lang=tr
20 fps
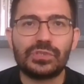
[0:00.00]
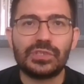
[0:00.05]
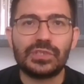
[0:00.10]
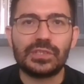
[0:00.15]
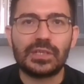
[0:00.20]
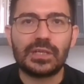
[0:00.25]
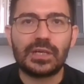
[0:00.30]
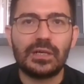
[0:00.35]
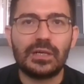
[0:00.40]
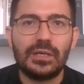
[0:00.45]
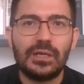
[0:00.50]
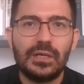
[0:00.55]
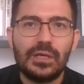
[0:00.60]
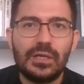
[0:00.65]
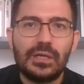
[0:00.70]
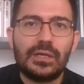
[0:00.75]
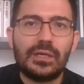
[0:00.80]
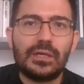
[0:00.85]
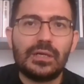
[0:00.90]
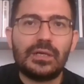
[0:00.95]
Zira
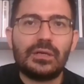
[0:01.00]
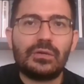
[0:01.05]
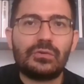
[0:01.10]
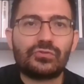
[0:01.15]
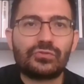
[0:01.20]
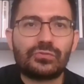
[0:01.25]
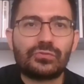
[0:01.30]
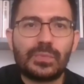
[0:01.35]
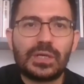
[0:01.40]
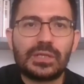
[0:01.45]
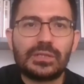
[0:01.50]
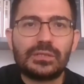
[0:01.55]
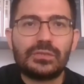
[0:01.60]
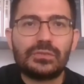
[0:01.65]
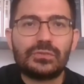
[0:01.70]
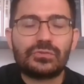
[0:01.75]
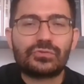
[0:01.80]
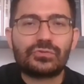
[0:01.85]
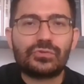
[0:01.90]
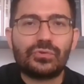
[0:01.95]
e,
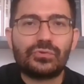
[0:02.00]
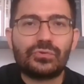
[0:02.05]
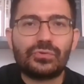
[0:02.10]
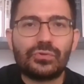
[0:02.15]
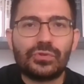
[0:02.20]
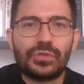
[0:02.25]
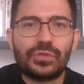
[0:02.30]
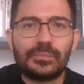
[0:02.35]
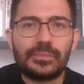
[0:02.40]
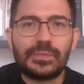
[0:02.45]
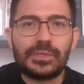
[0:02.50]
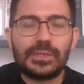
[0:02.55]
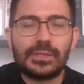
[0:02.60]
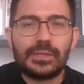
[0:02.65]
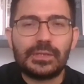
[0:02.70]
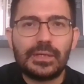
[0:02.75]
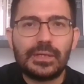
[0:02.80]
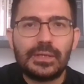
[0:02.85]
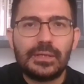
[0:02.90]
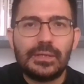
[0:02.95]
Osmanlı'nın son
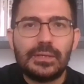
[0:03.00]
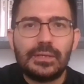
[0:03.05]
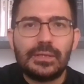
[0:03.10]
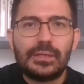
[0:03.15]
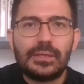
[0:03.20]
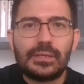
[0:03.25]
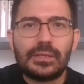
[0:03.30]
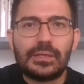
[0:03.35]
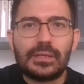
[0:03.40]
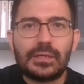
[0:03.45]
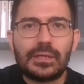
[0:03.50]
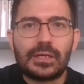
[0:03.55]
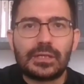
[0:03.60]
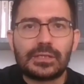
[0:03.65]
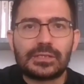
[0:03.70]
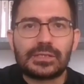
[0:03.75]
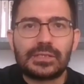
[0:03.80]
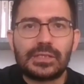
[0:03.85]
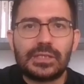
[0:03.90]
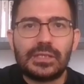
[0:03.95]
döneminde e,
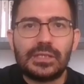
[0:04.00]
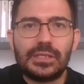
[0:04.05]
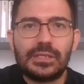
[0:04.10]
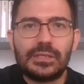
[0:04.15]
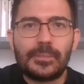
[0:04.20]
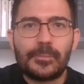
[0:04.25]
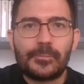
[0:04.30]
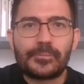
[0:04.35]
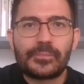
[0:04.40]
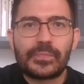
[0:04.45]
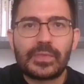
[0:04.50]
askeri